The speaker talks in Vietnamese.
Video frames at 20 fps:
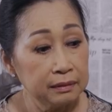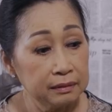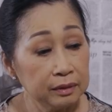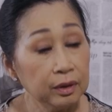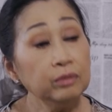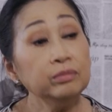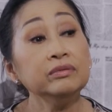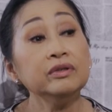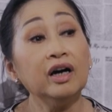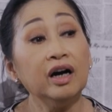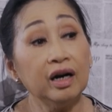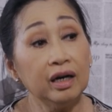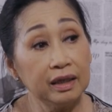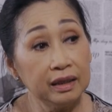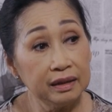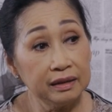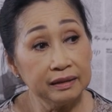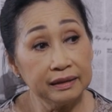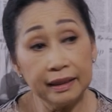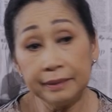đúng
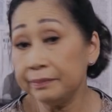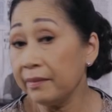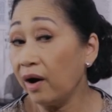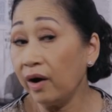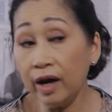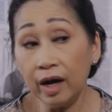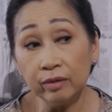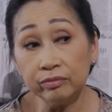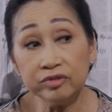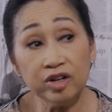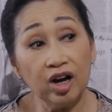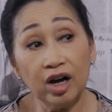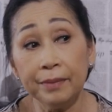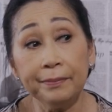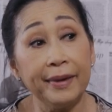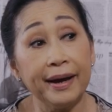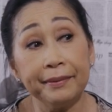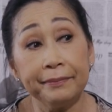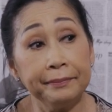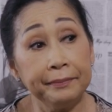rồi thầy bói không nói
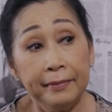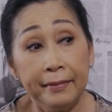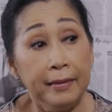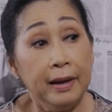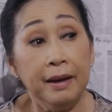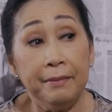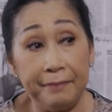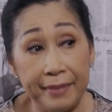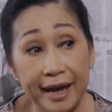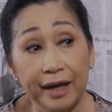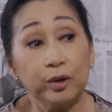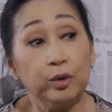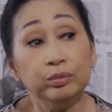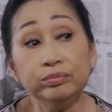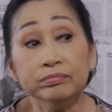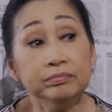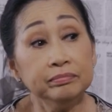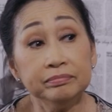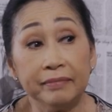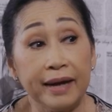mà mẹ
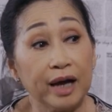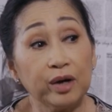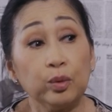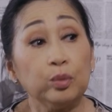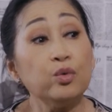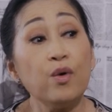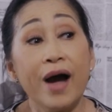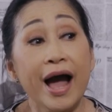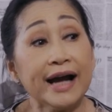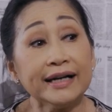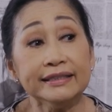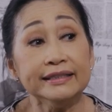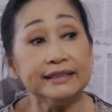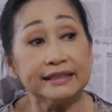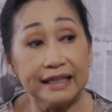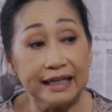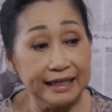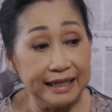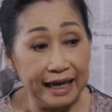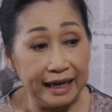cũng mẹ cũng đoán
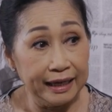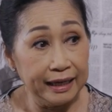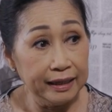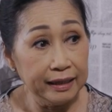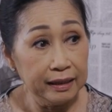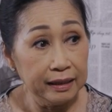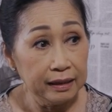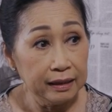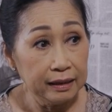được là vậy